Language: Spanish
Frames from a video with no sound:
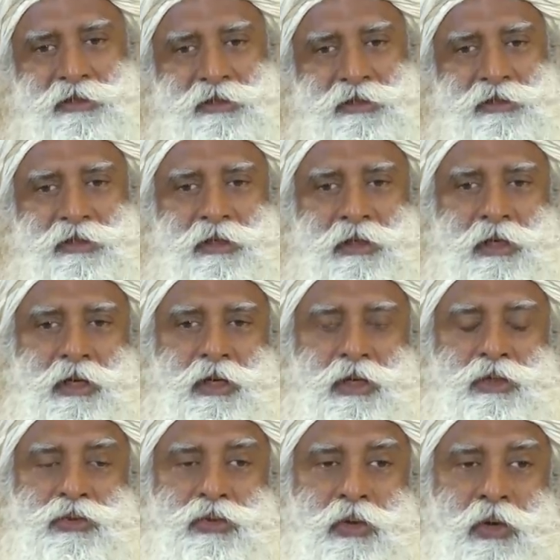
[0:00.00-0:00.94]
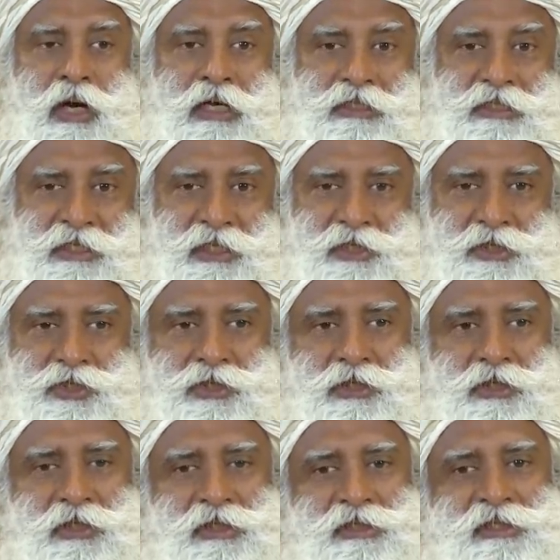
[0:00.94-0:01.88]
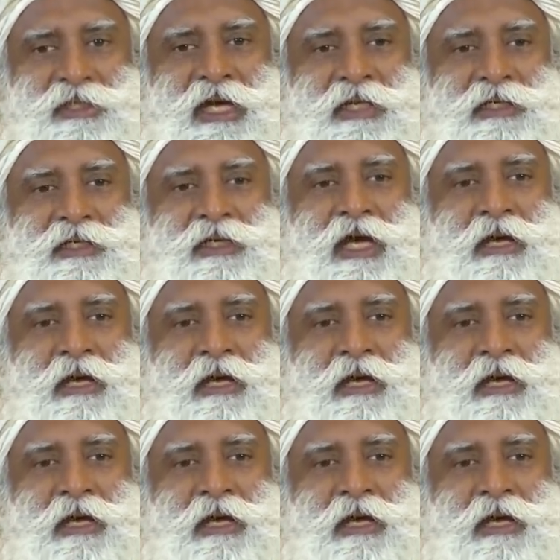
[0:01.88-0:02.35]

debes ver mejor que los demás,